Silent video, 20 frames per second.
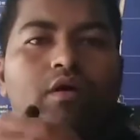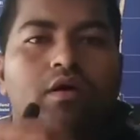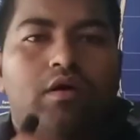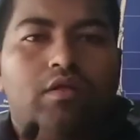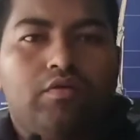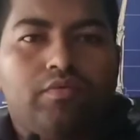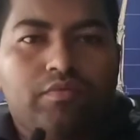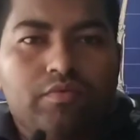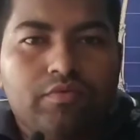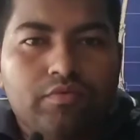
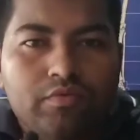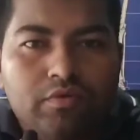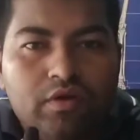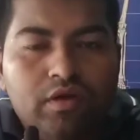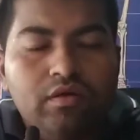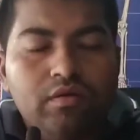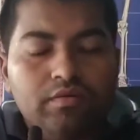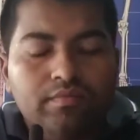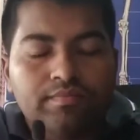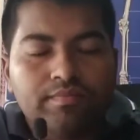হ্যালো
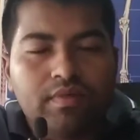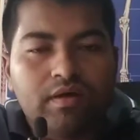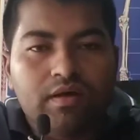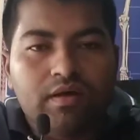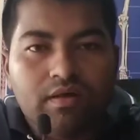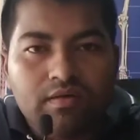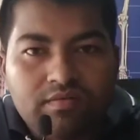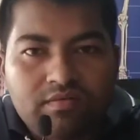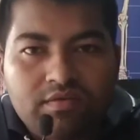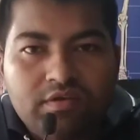বন্ধুরা
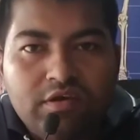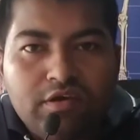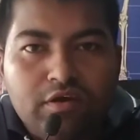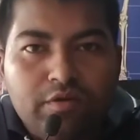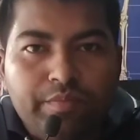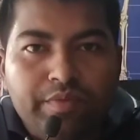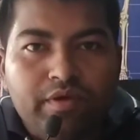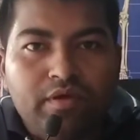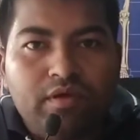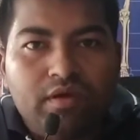আজকে
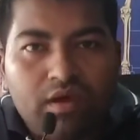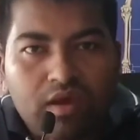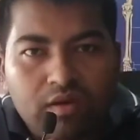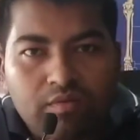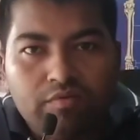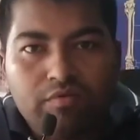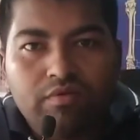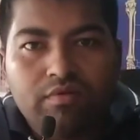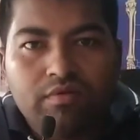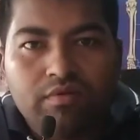আমি
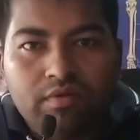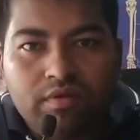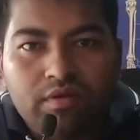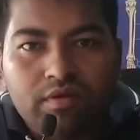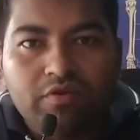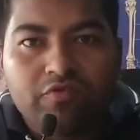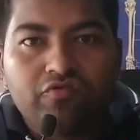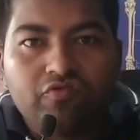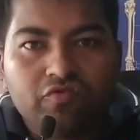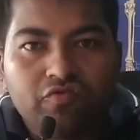এমন
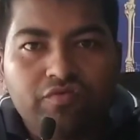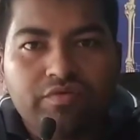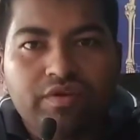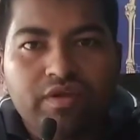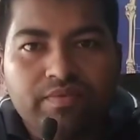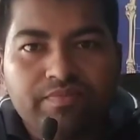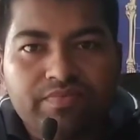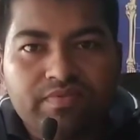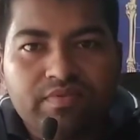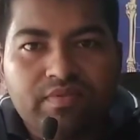কিছু
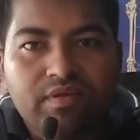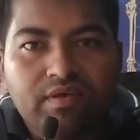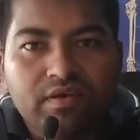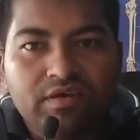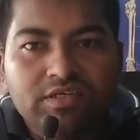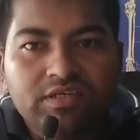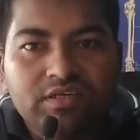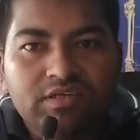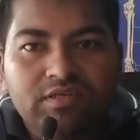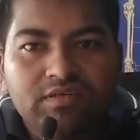টিপস নিয়ে
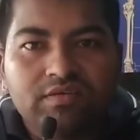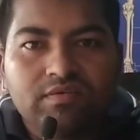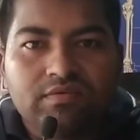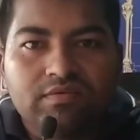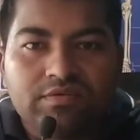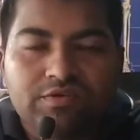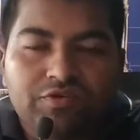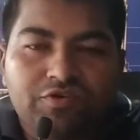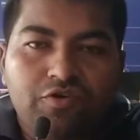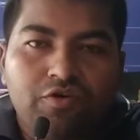এসেছি
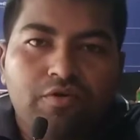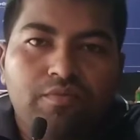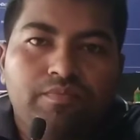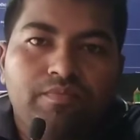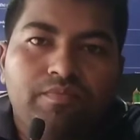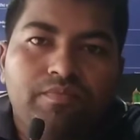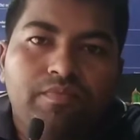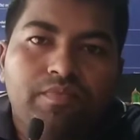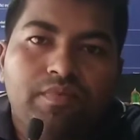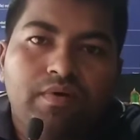যে সব
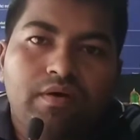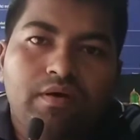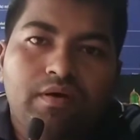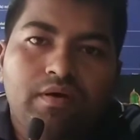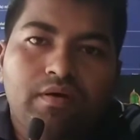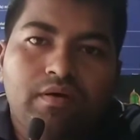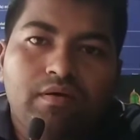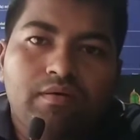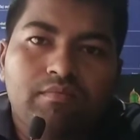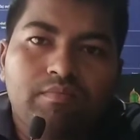
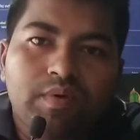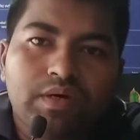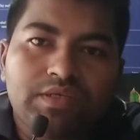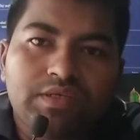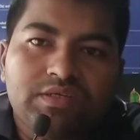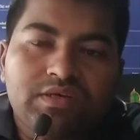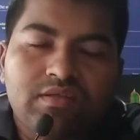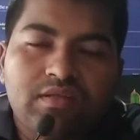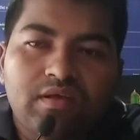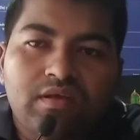
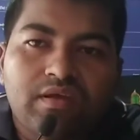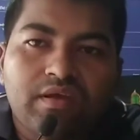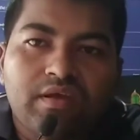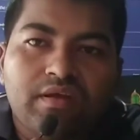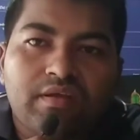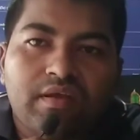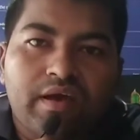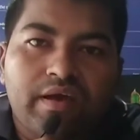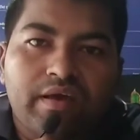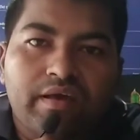বাচ্চাদেরকে
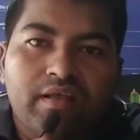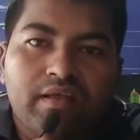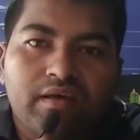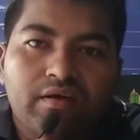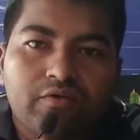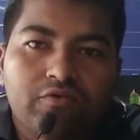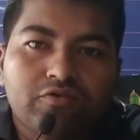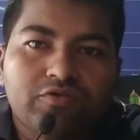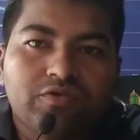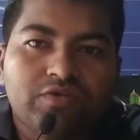
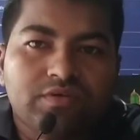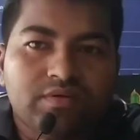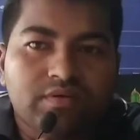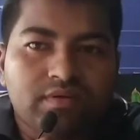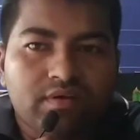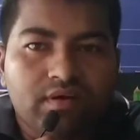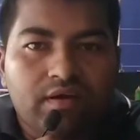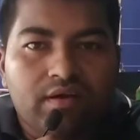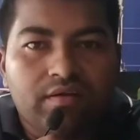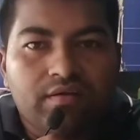ডায়রিয়া হচ্ছে
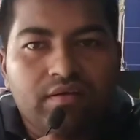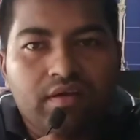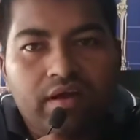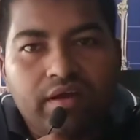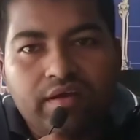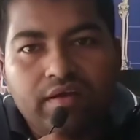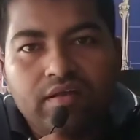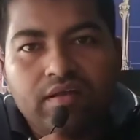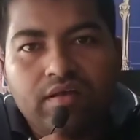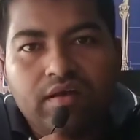আর
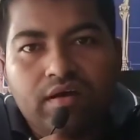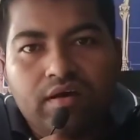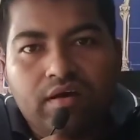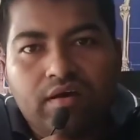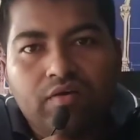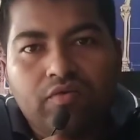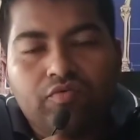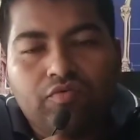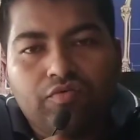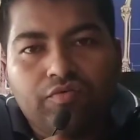ডায়রিয়া
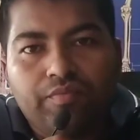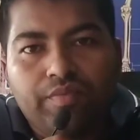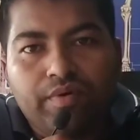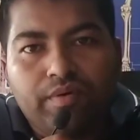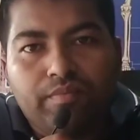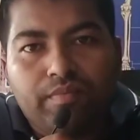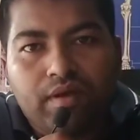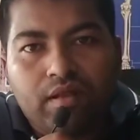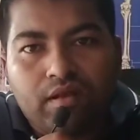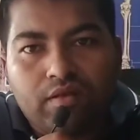
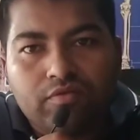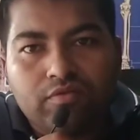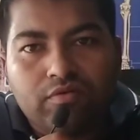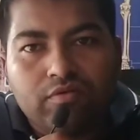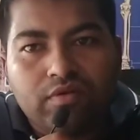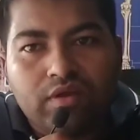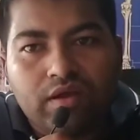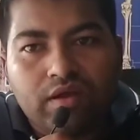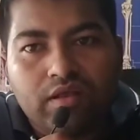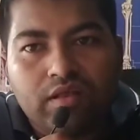খুবই
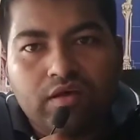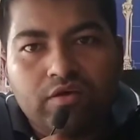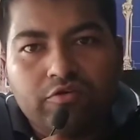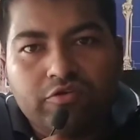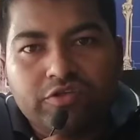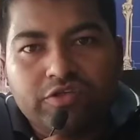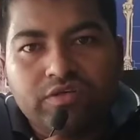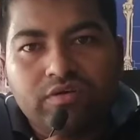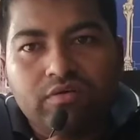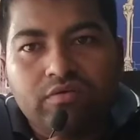মারাত্মক ডায়রিয়া
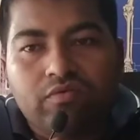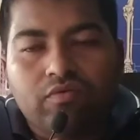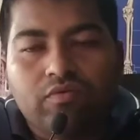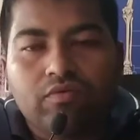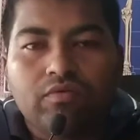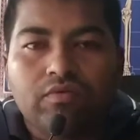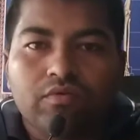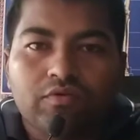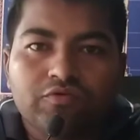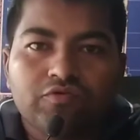হচ্ছে
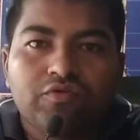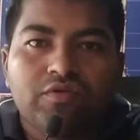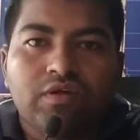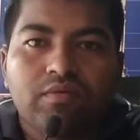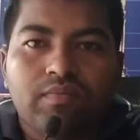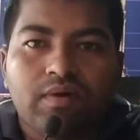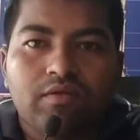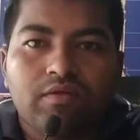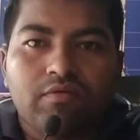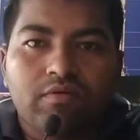কোনো ওষুধে
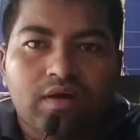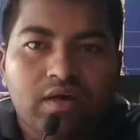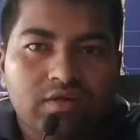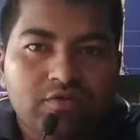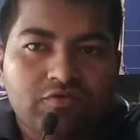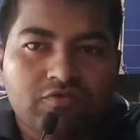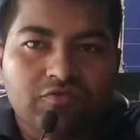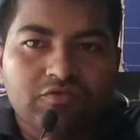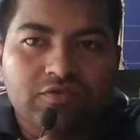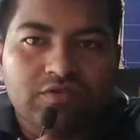ভালো কাজ
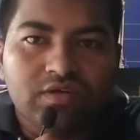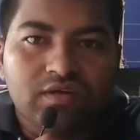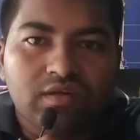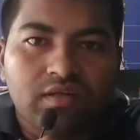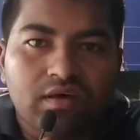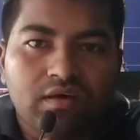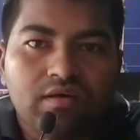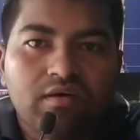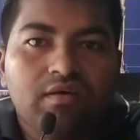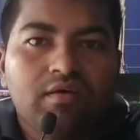করছে না